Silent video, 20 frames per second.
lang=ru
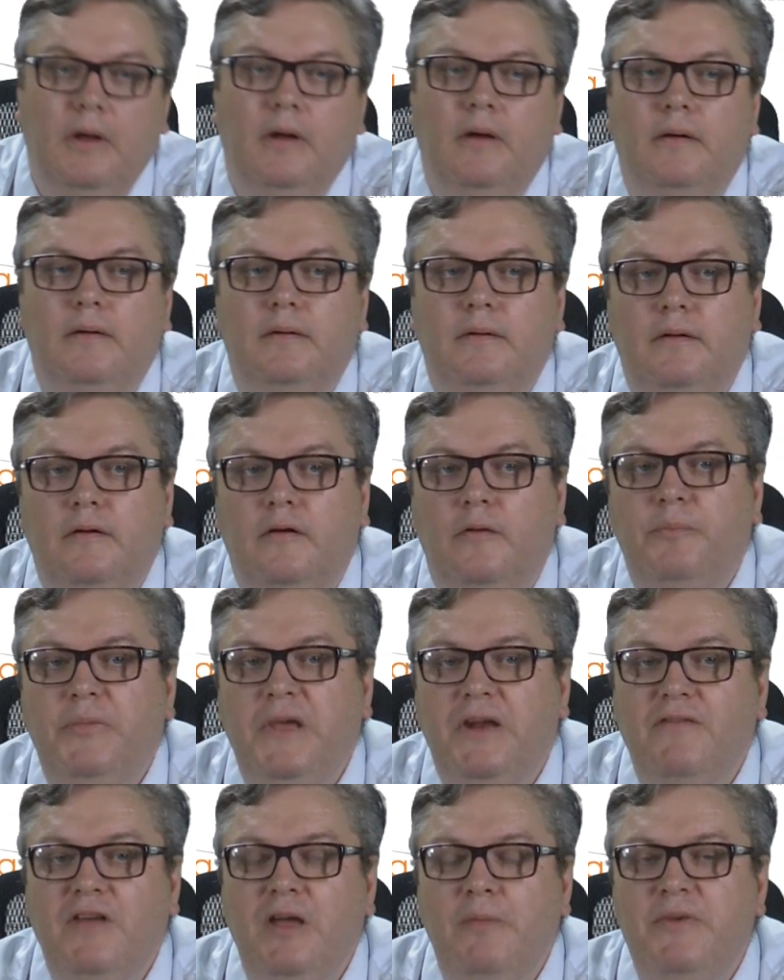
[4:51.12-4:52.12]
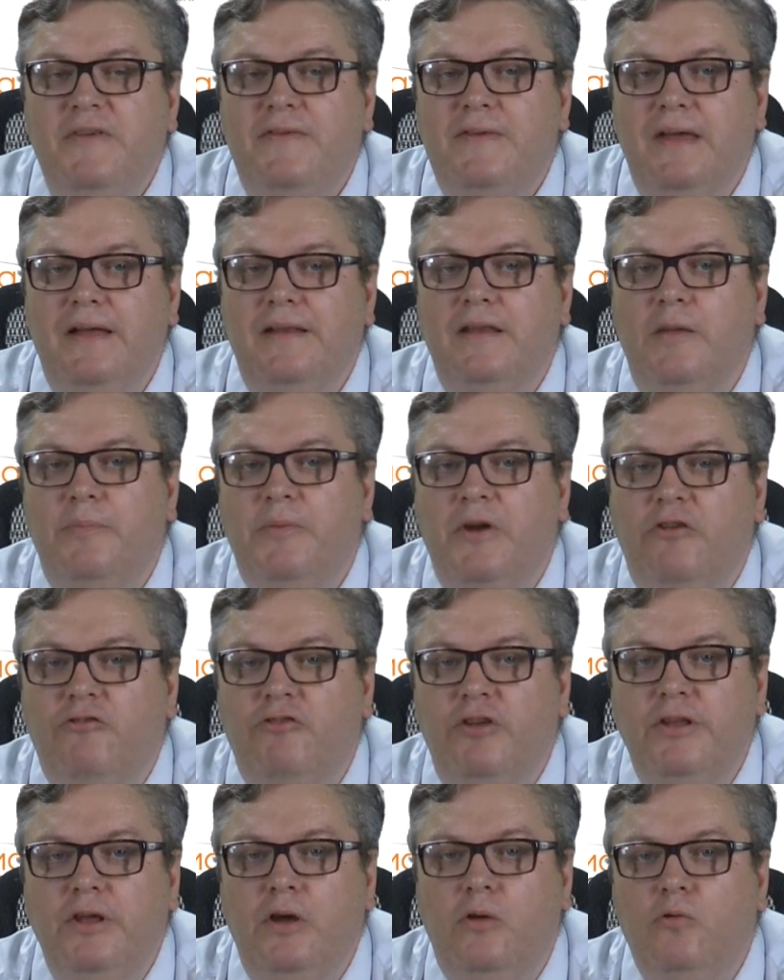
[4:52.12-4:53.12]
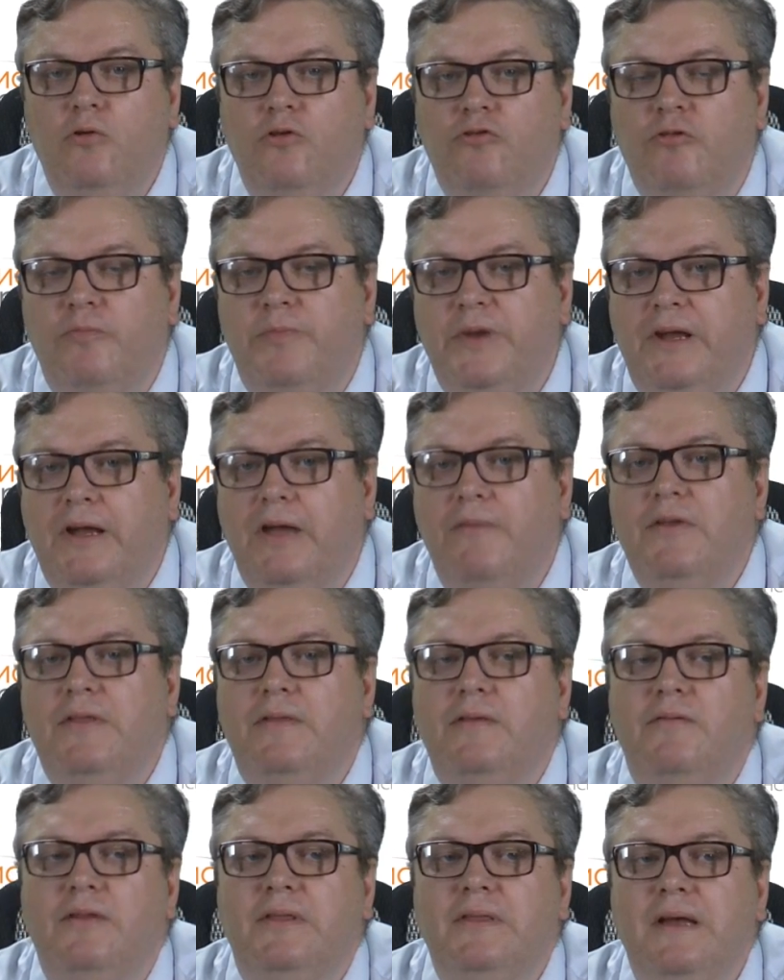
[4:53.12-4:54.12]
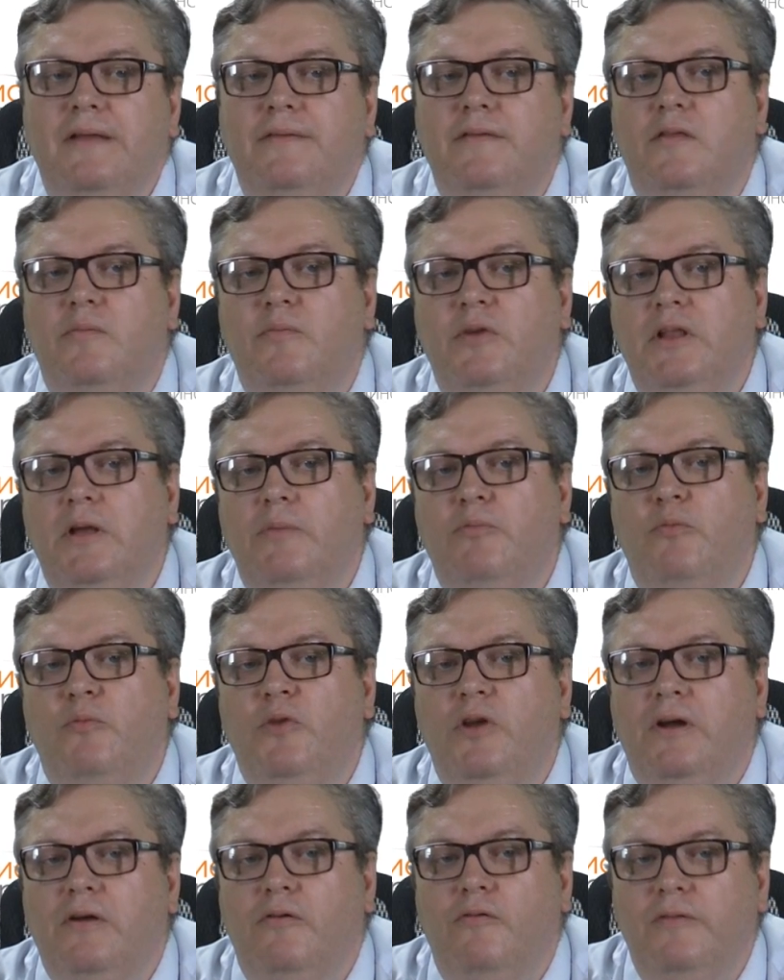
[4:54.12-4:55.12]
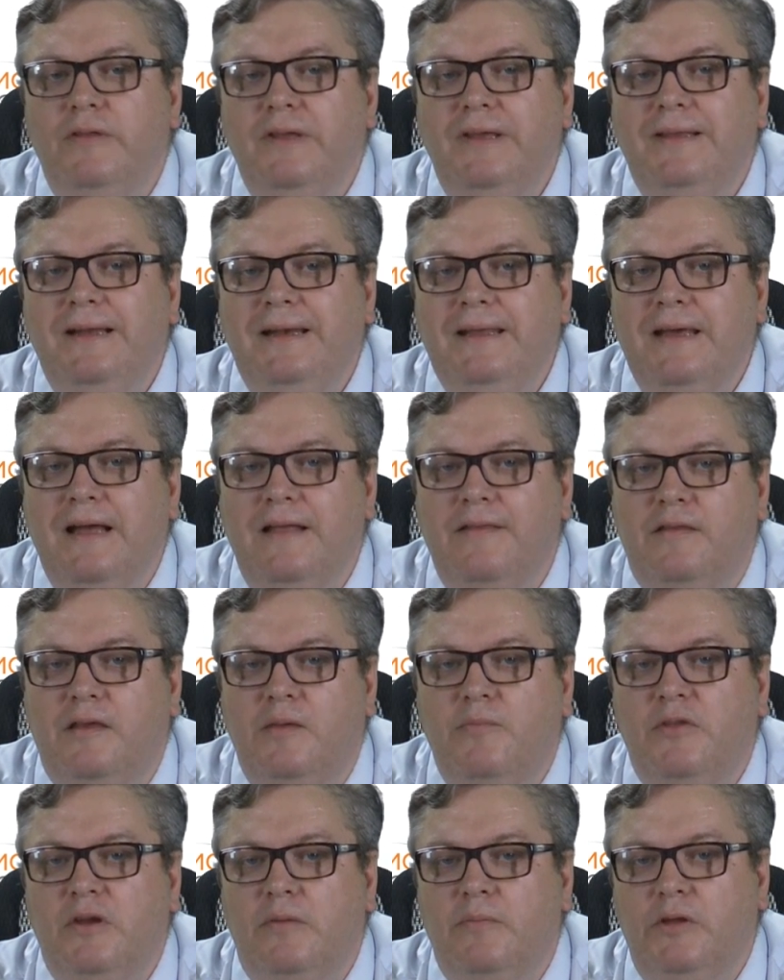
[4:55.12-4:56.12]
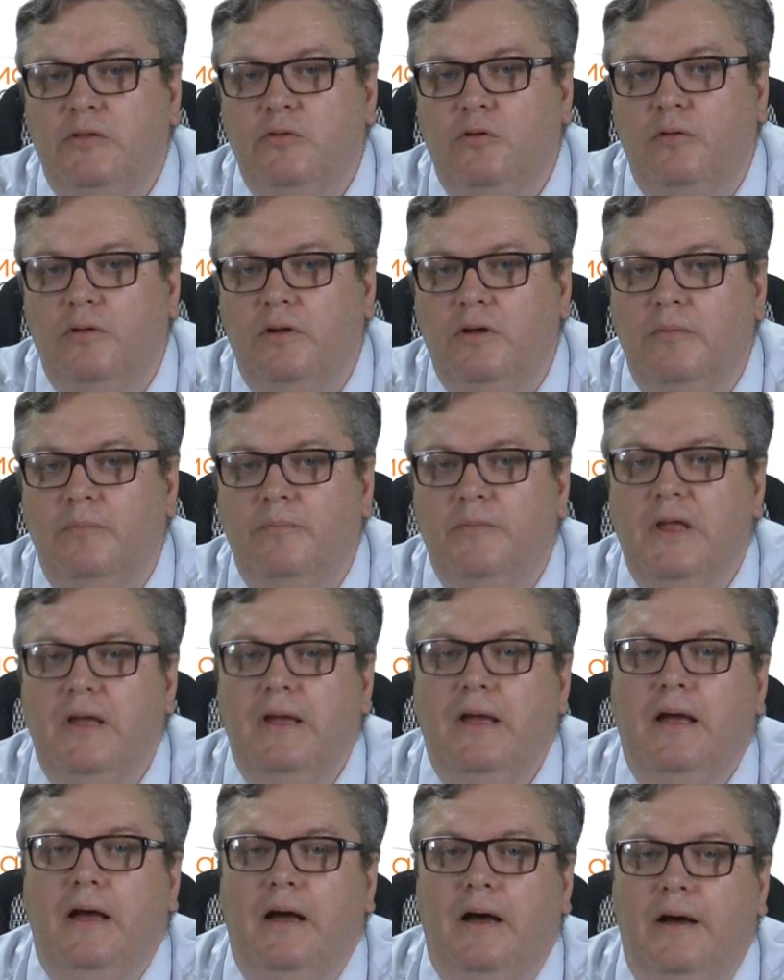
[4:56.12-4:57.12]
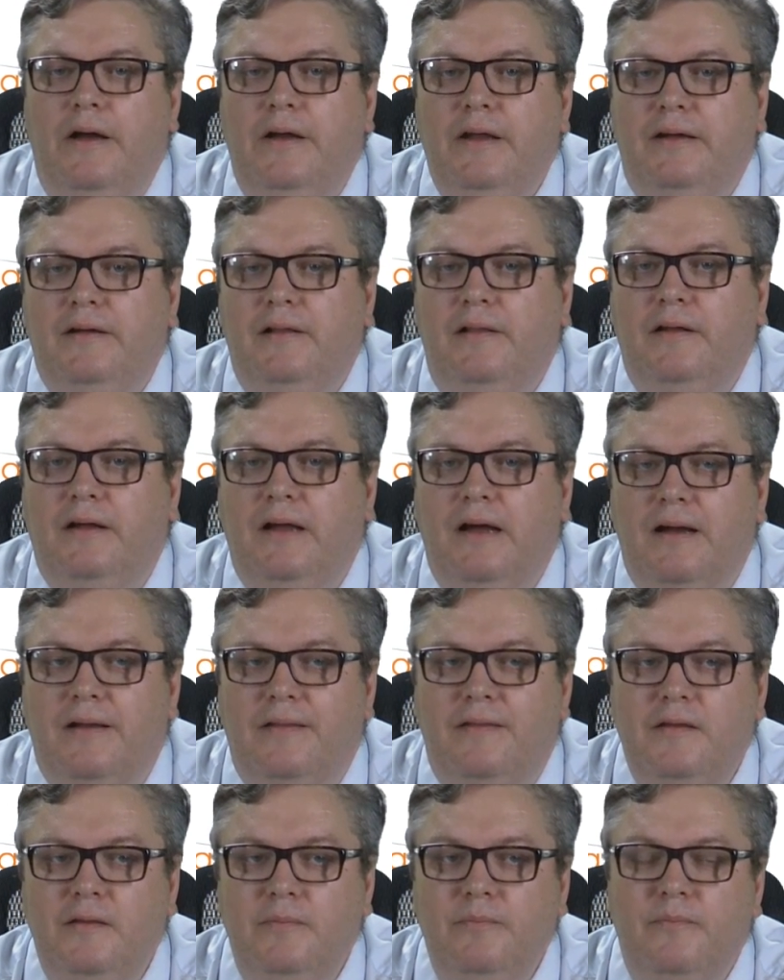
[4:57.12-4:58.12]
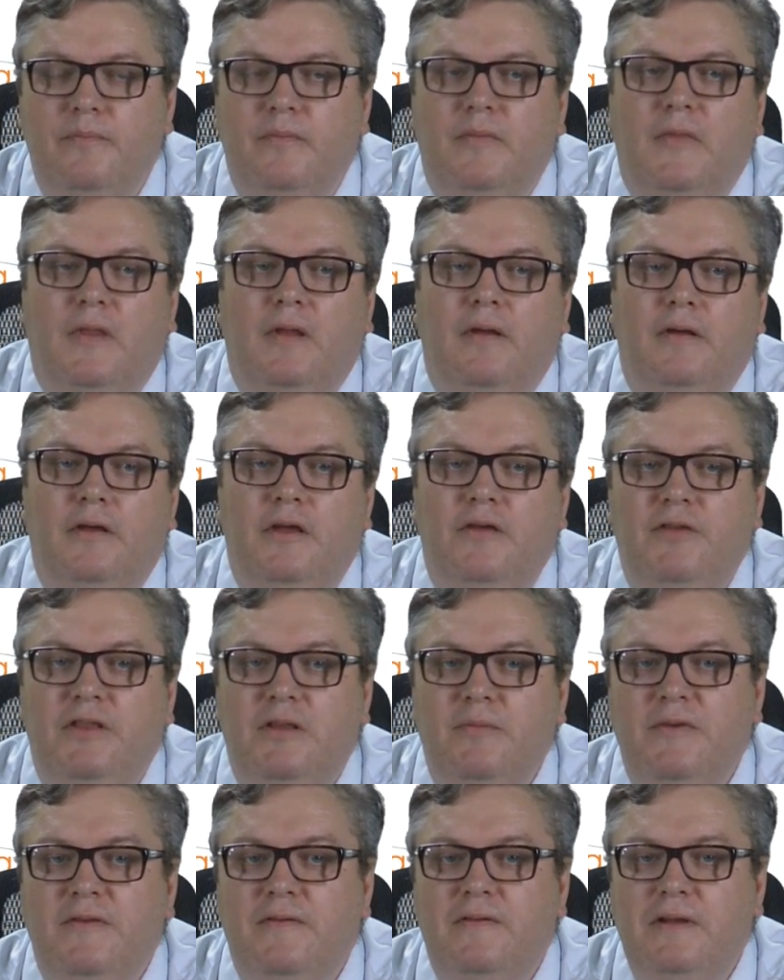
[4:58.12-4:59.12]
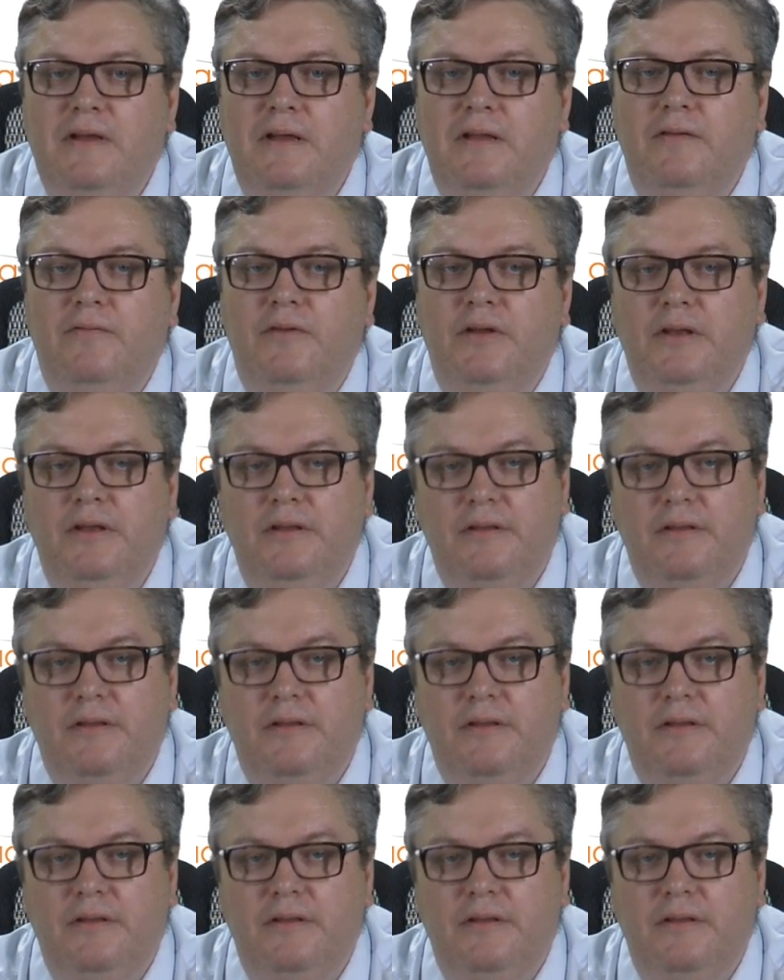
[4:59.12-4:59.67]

Э, первое описание поражения кожи при COVID-19 было опубликовано итальянским дерматологом Рекалкарти. Э, и в этом исследовании,